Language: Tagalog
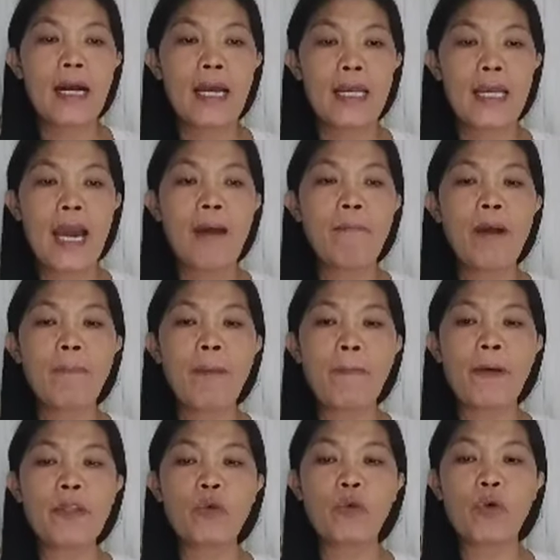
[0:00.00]
Kaya
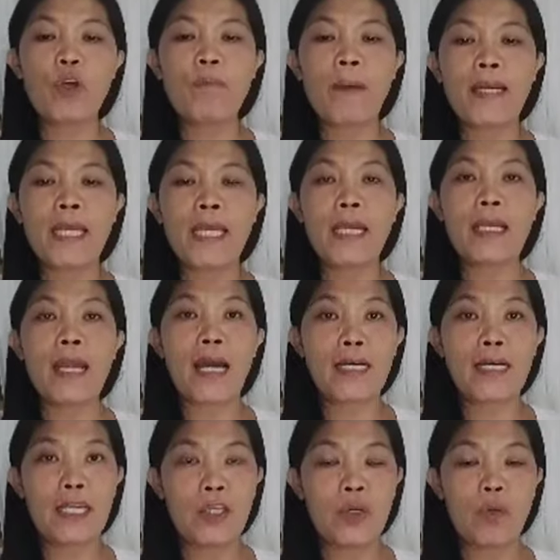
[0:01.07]
magpapatuloy pa rin
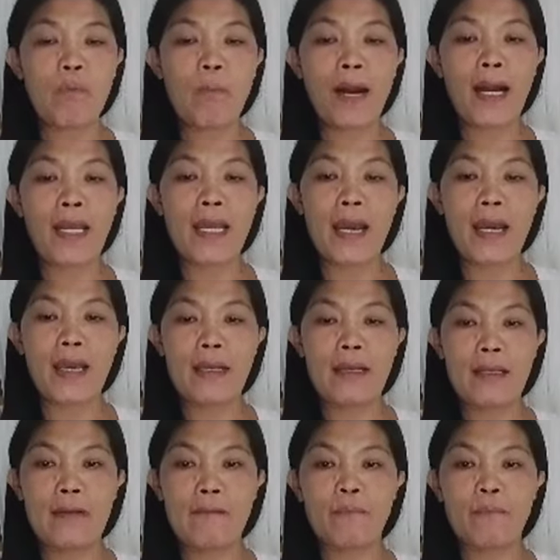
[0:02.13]
ang inyong bangayan.